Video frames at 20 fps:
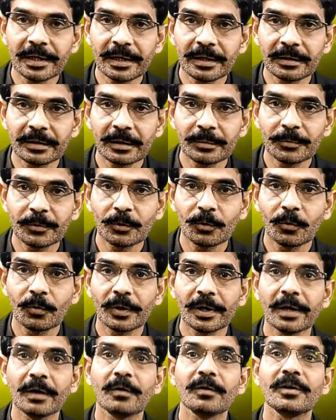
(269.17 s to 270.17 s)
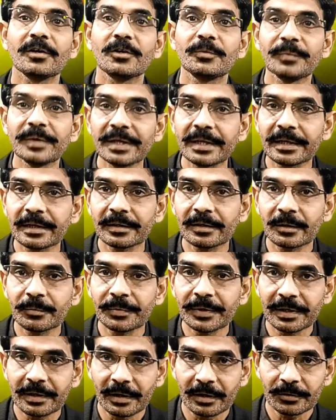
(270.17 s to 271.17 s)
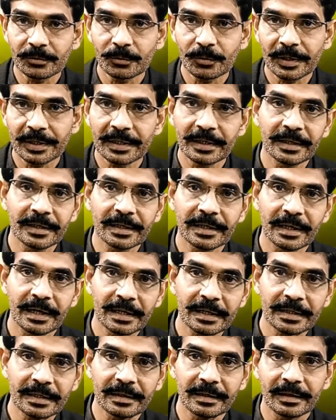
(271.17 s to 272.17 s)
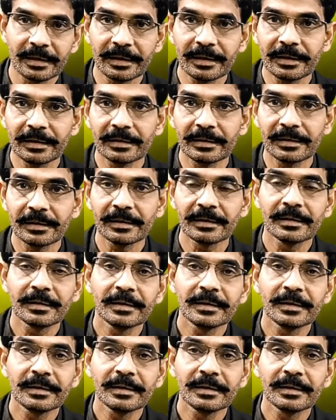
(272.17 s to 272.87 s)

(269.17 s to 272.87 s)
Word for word: के अंदर भी हो रहा है और कश्मीर के अंदर भी काश्त हो रहा है यानी कि हर इलाके के अंदर